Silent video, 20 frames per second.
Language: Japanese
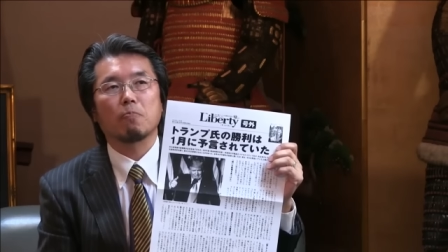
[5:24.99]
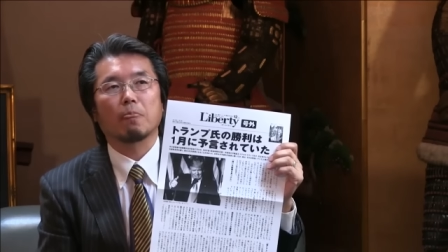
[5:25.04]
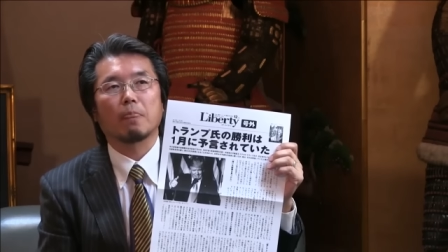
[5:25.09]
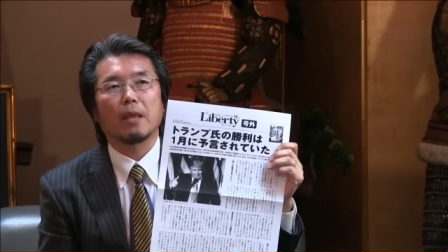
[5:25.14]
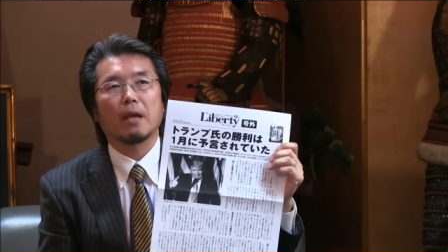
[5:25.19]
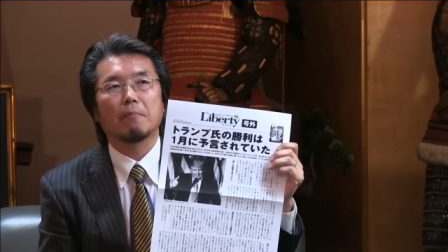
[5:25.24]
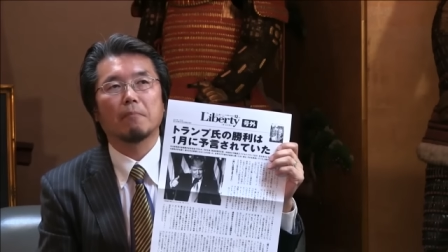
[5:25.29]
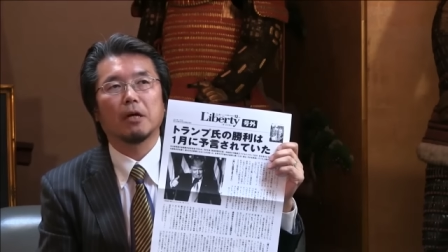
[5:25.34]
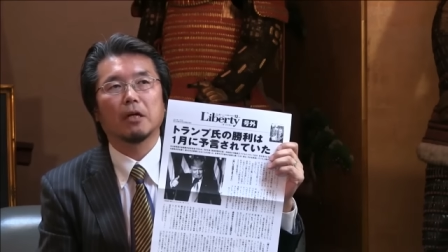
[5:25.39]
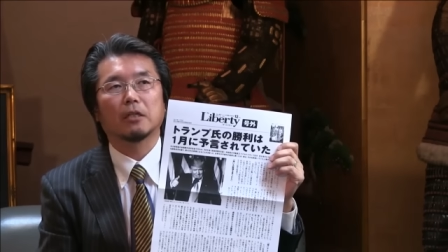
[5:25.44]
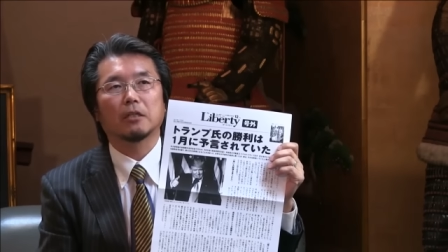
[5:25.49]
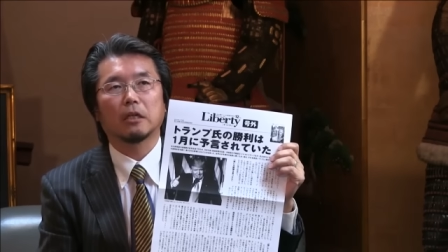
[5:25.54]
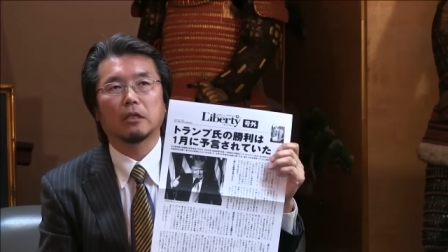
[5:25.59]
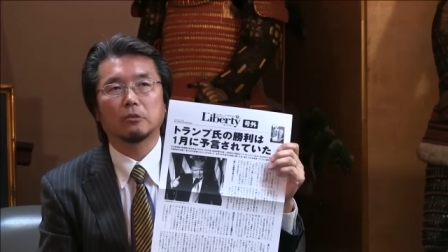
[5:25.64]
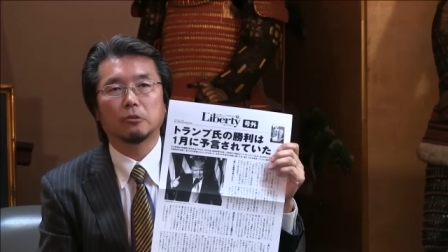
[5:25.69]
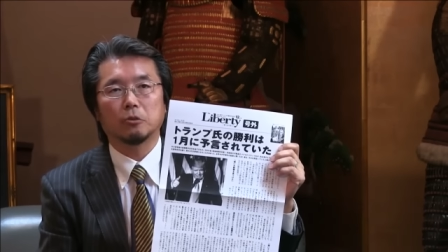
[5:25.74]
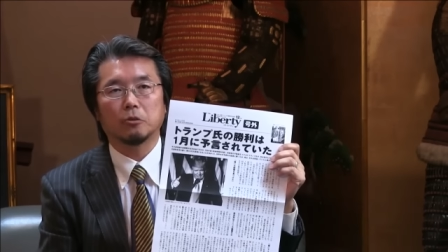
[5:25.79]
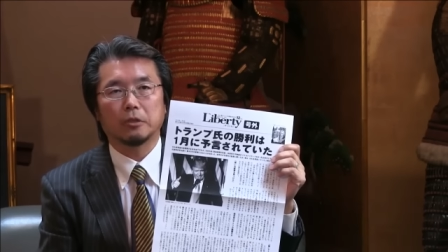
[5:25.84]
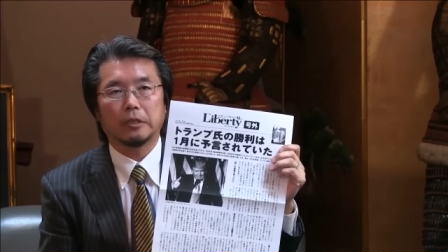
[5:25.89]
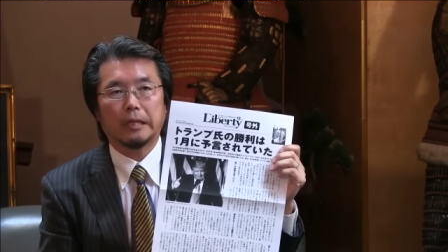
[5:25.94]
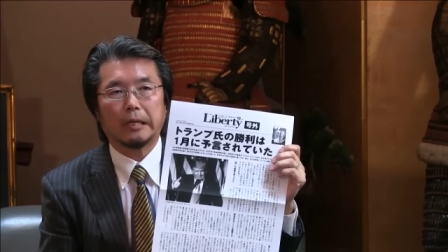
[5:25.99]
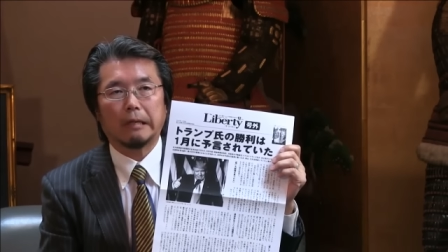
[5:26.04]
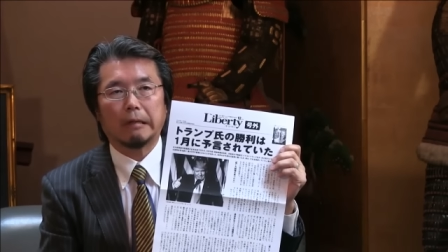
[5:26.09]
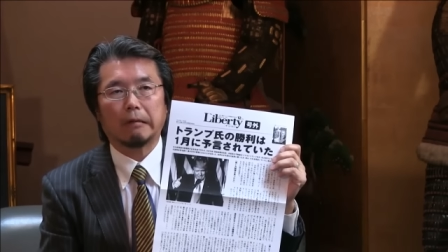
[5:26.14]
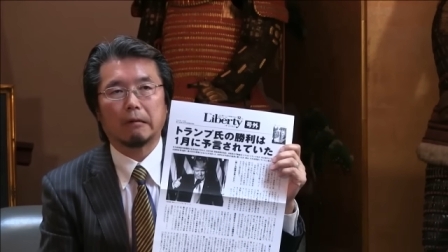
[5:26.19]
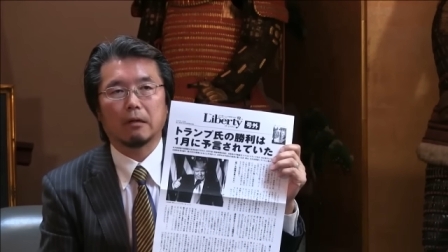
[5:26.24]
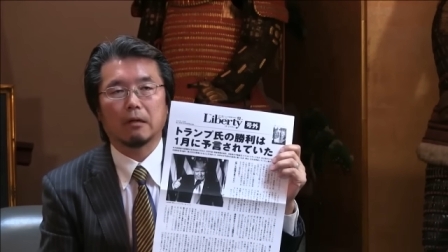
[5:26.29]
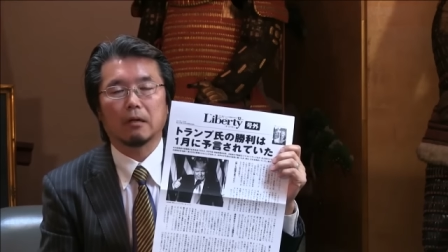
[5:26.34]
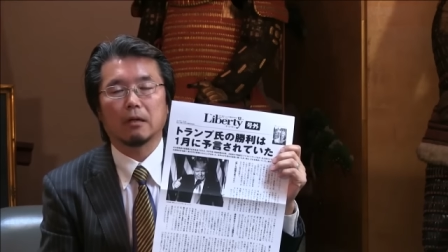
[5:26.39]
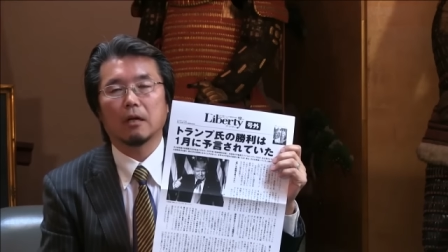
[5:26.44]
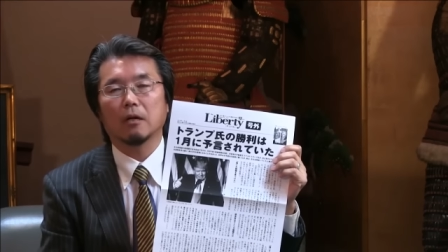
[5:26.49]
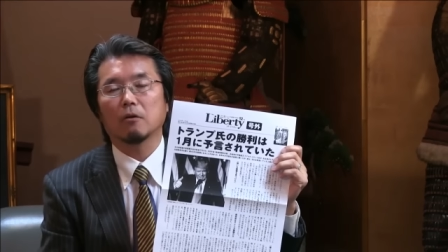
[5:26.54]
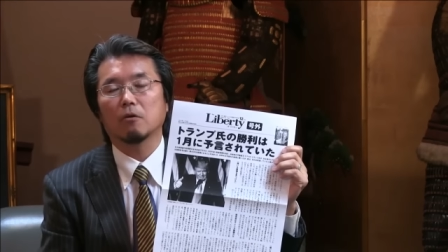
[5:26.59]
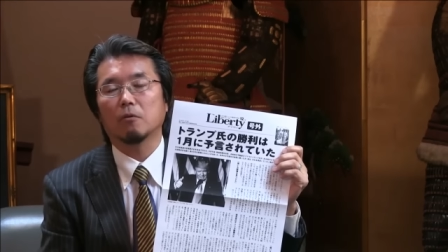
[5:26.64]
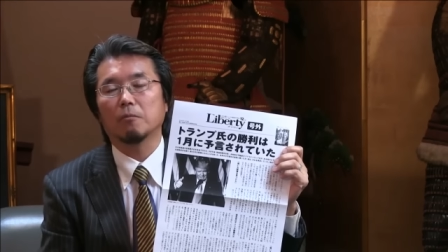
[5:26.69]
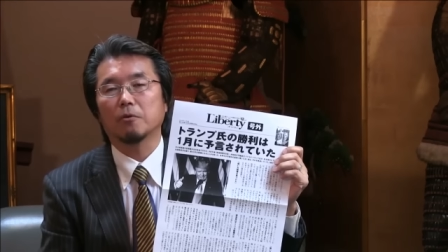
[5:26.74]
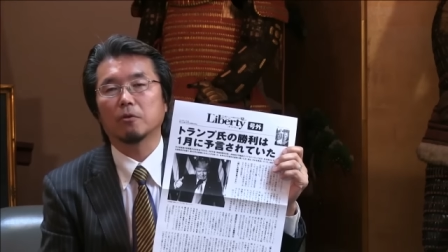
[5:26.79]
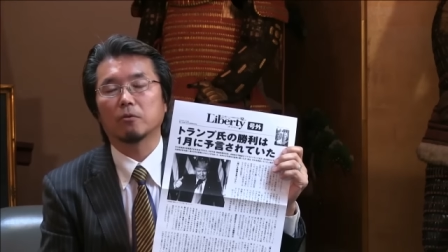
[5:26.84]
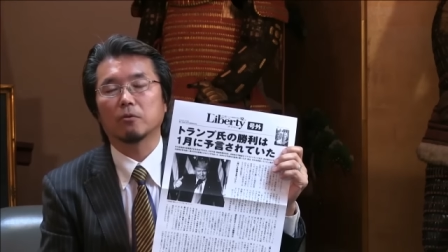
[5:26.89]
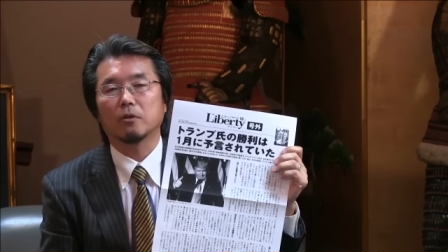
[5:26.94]
まあ、北朝鮮、えー、核
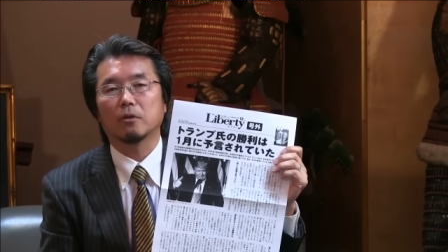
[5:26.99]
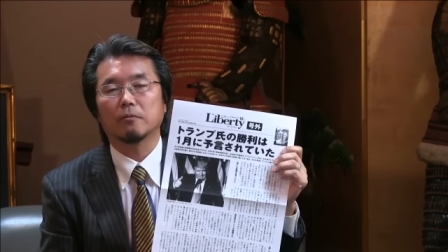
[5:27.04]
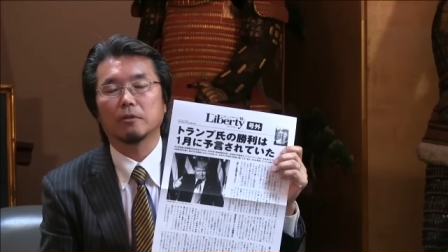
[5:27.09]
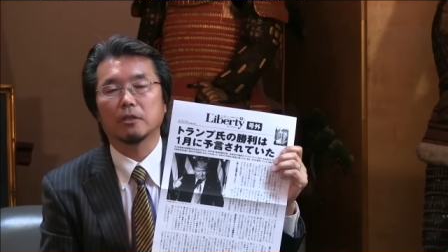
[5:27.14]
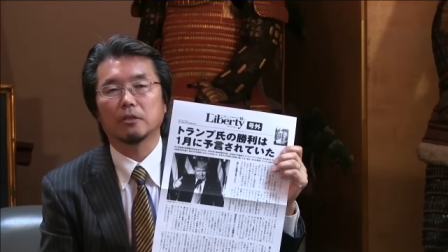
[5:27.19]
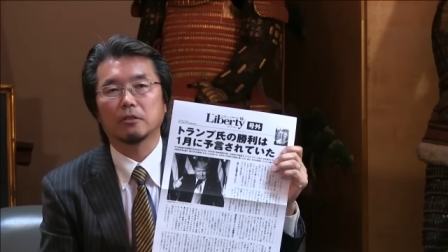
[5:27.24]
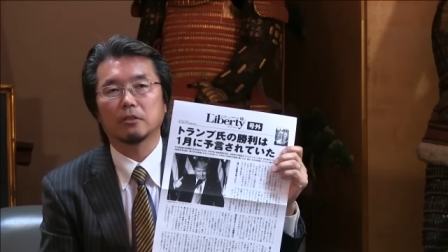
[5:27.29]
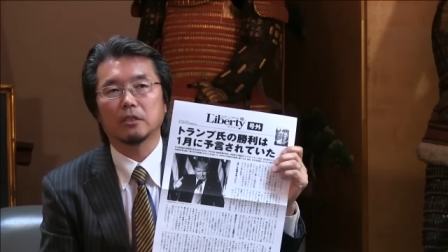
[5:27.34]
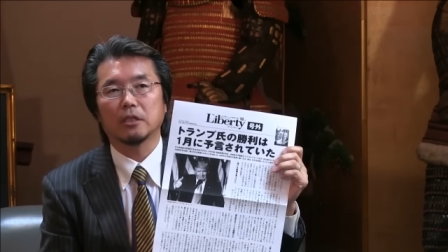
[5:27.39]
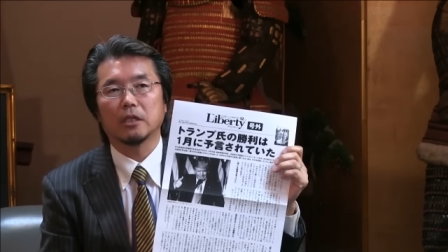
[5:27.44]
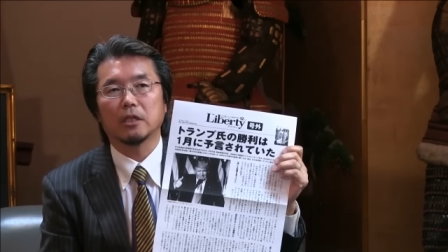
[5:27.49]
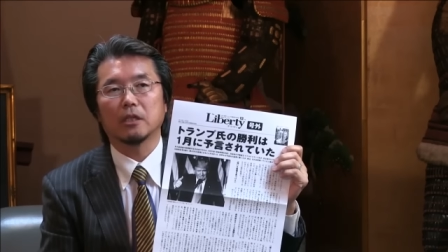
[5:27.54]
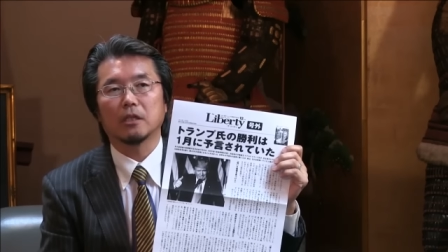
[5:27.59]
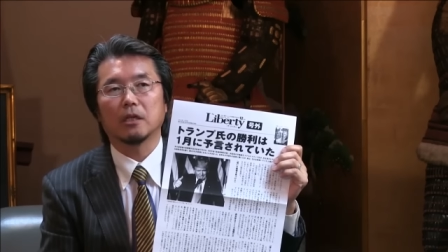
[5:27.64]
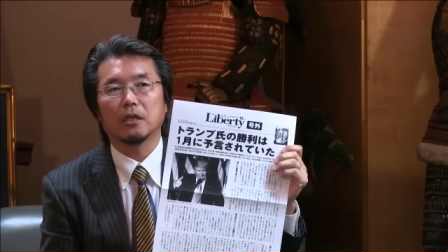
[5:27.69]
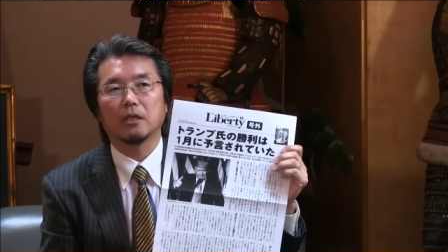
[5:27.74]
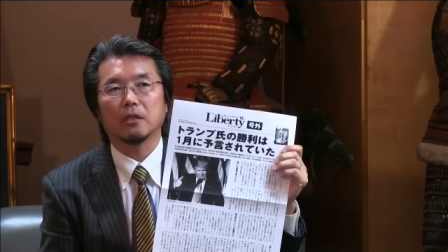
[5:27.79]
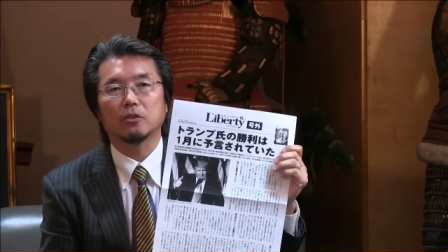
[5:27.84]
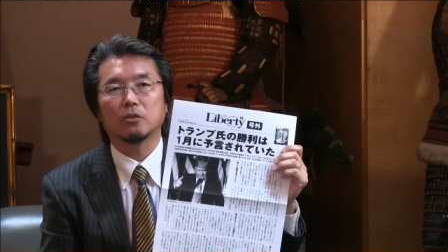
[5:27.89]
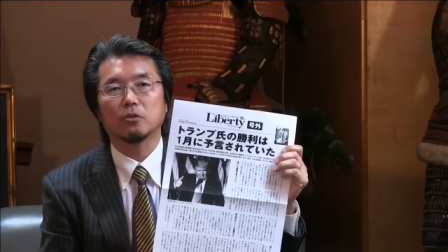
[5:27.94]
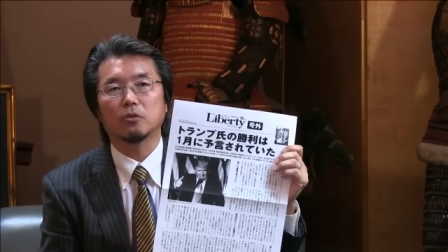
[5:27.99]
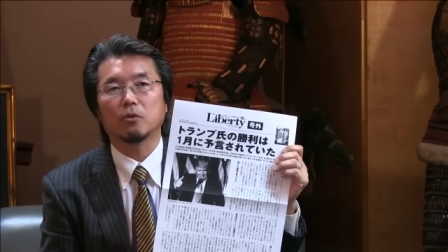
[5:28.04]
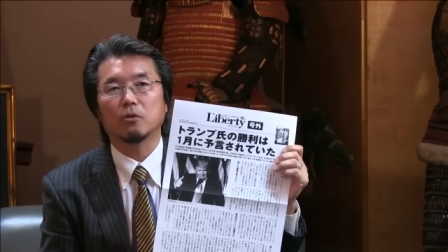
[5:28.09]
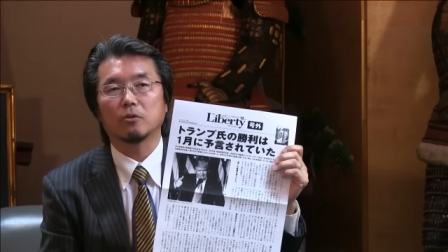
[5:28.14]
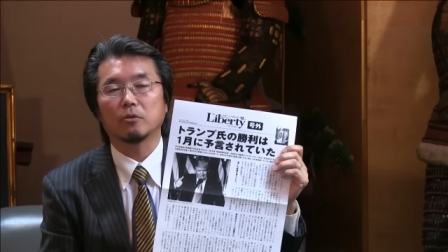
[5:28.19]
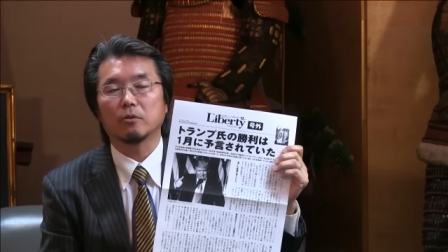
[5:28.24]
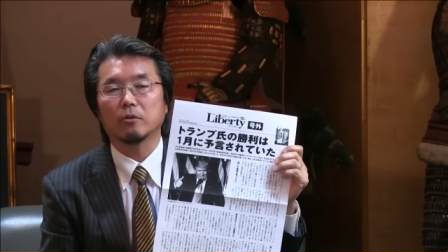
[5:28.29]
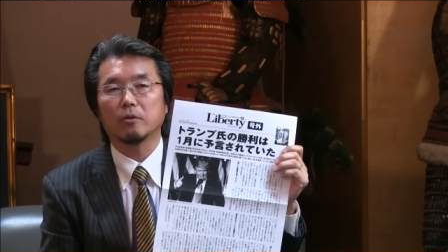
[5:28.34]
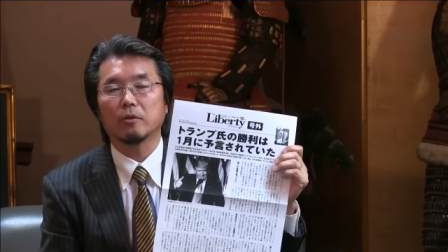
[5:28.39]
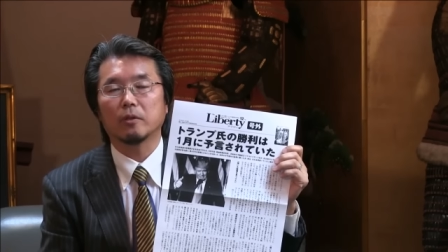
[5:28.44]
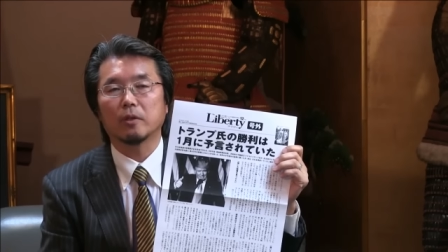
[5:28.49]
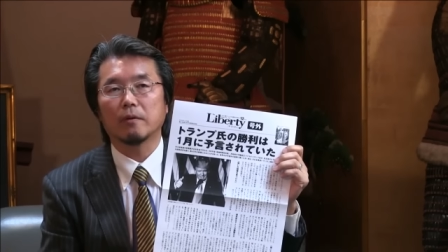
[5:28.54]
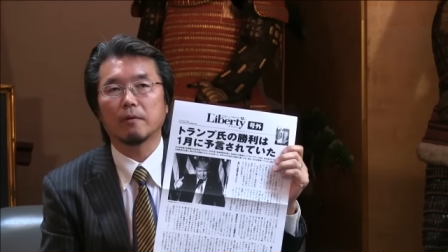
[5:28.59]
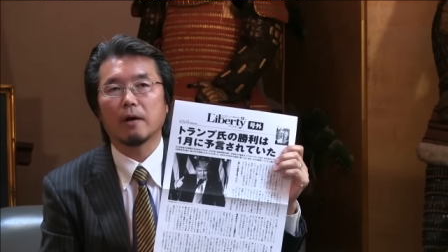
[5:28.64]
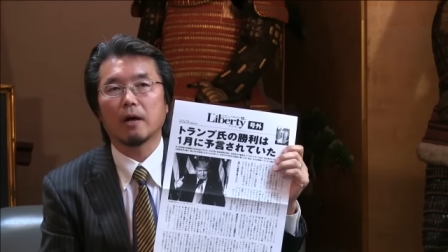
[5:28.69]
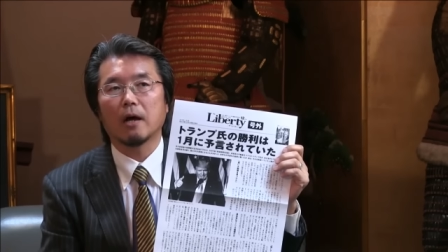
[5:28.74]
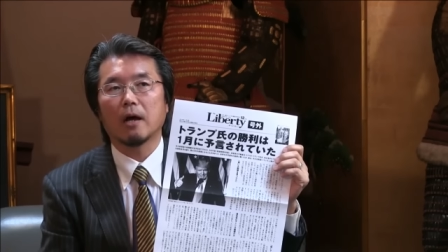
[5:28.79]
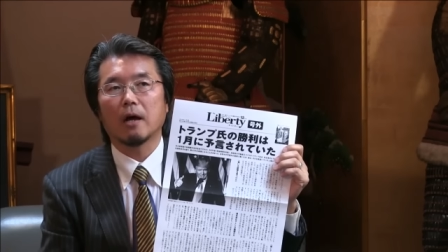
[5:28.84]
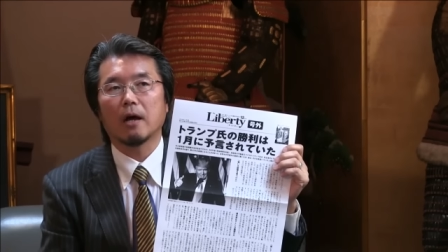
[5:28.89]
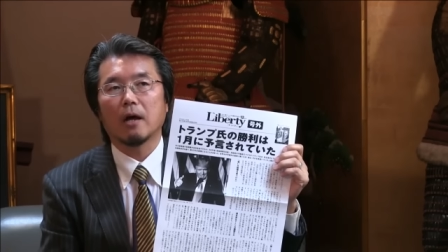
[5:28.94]
を持っておりますし、えー、中国において
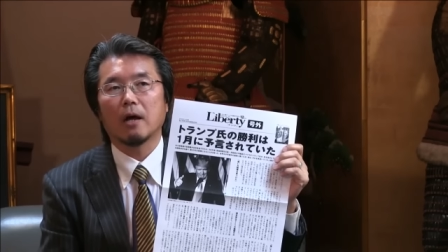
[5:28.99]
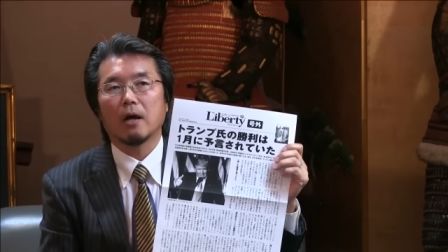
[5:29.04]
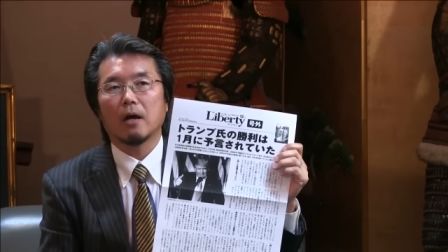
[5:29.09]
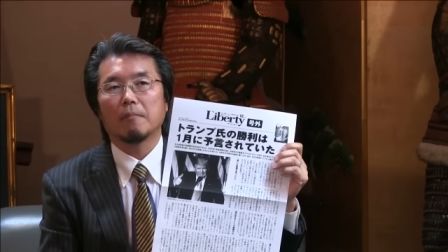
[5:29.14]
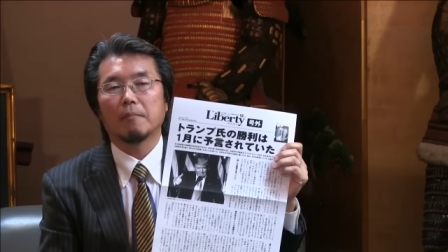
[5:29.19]
は、